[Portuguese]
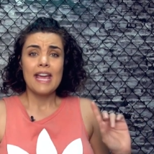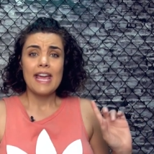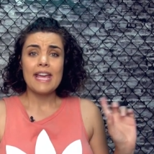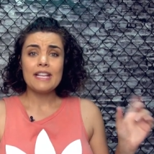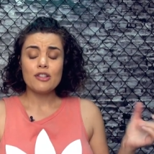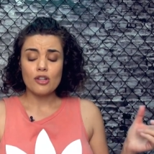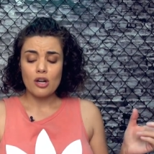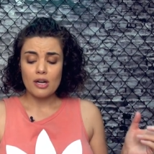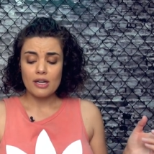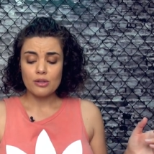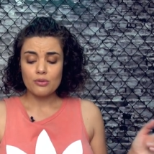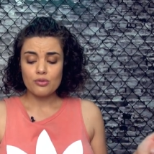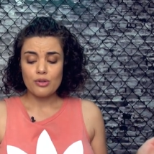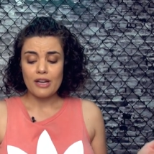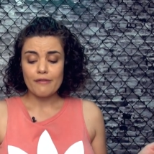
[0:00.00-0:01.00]
em troca
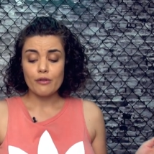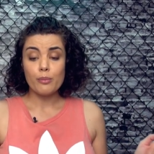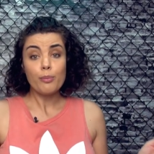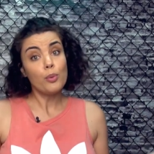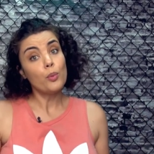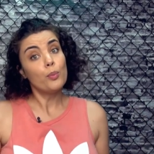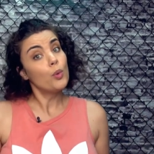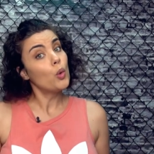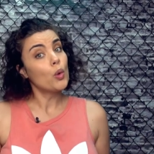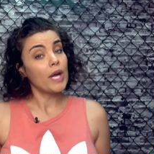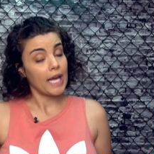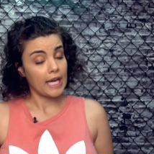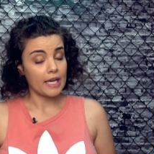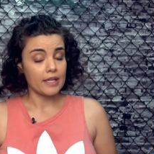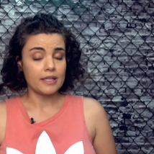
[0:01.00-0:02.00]
do Trevor
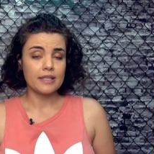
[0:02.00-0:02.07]
Booker.